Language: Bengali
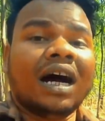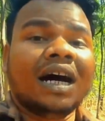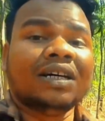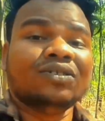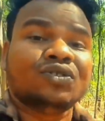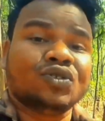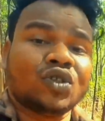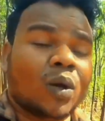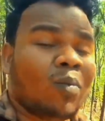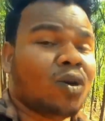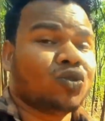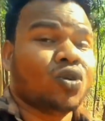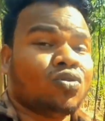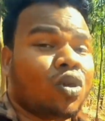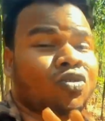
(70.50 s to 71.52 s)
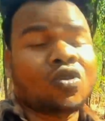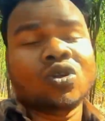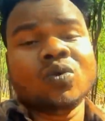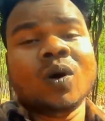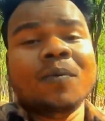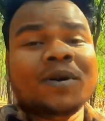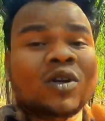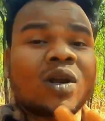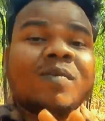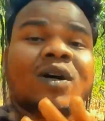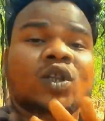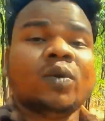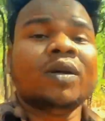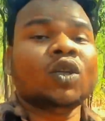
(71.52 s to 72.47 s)
আর সমস্ত তথ্য দেবো ভিডিওর
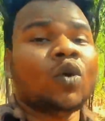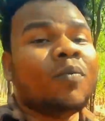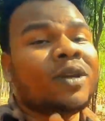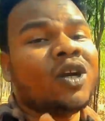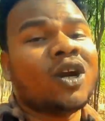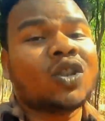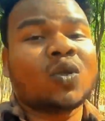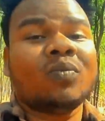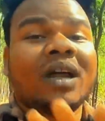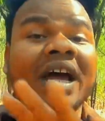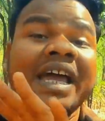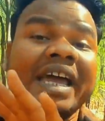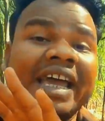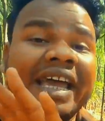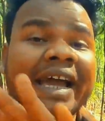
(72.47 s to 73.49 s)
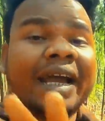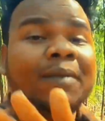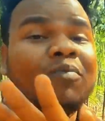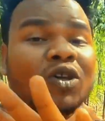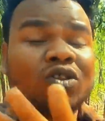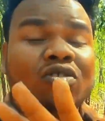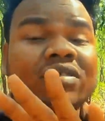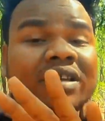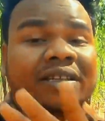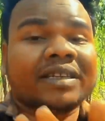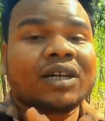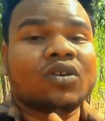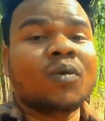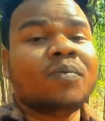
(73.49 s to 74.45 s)
মাধ্যমে তো ভিডিওটা তোমরা এন্ড পর্যন্ত
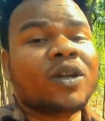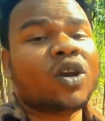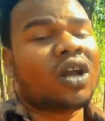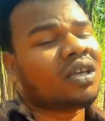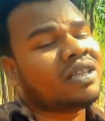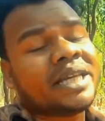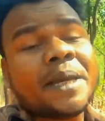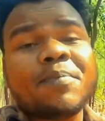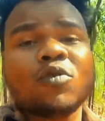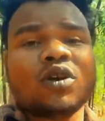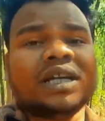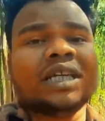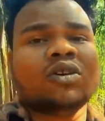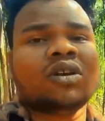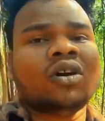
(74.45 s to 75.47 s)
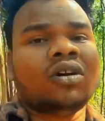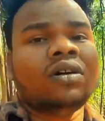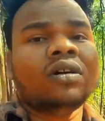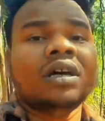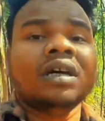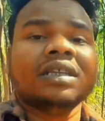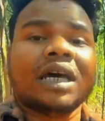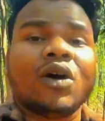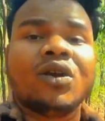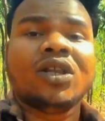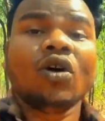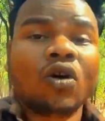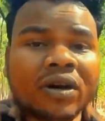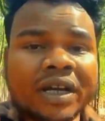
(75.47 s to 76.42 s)
দেখতে থাকো ভিডিওটা স্কিপ করে যাও না হয় তাহলে
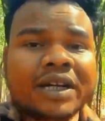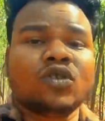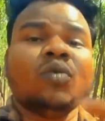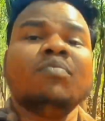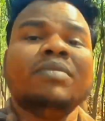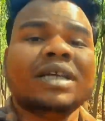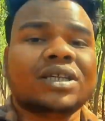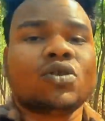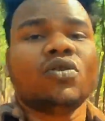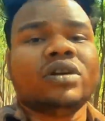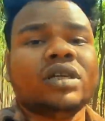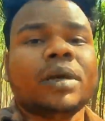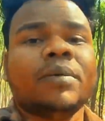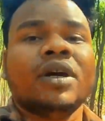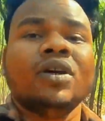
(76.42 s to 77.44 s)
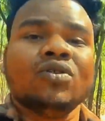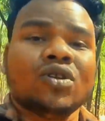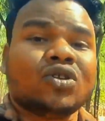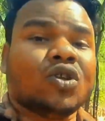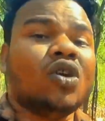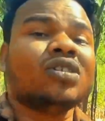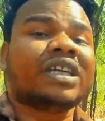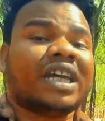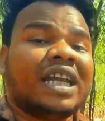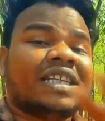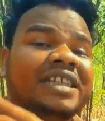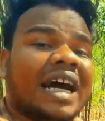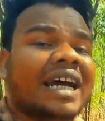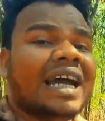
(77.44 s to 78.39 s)
তো অনেক কিছু মিস করে যাবে তো চলো
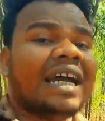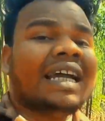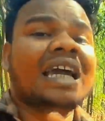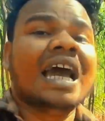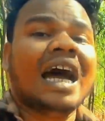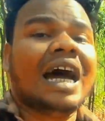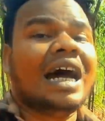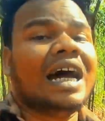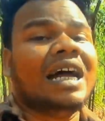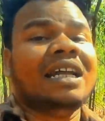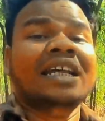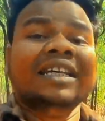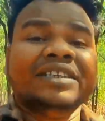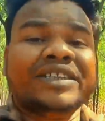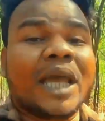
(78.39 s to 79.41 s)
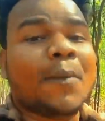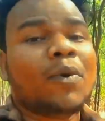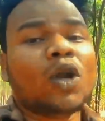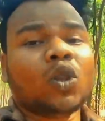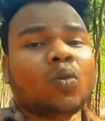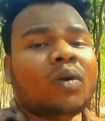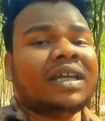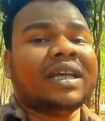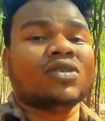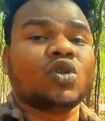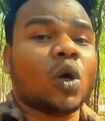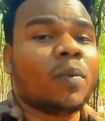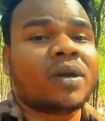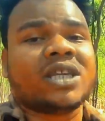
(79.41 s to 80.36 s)
সেখানে যাই আগে আর যে বলে তোমাদেরকে
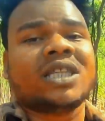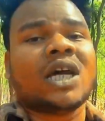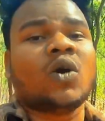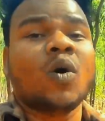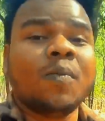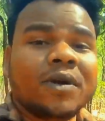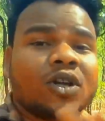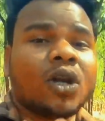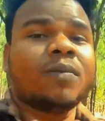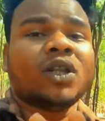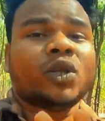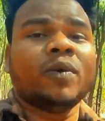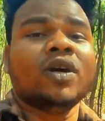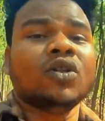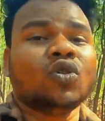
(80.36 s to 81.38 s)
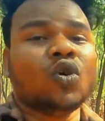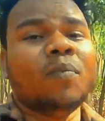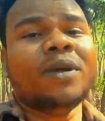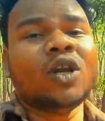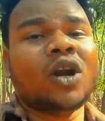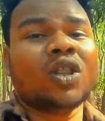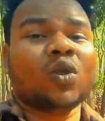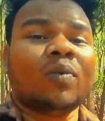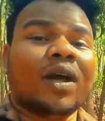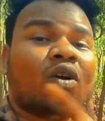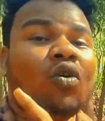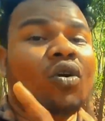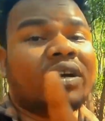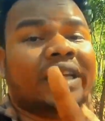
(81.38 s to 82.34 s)
সব কিছু দেখাবো ভিডিওর মাধ্যমে তো ভিডিওটা তোমরা
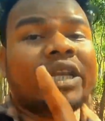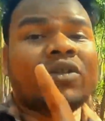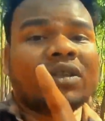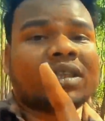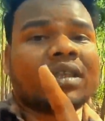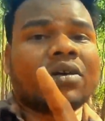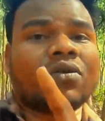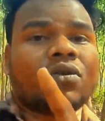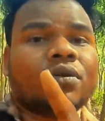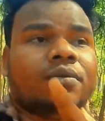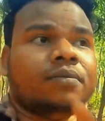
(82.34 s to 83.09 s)
কন্টিনিউ দেখতে থাকো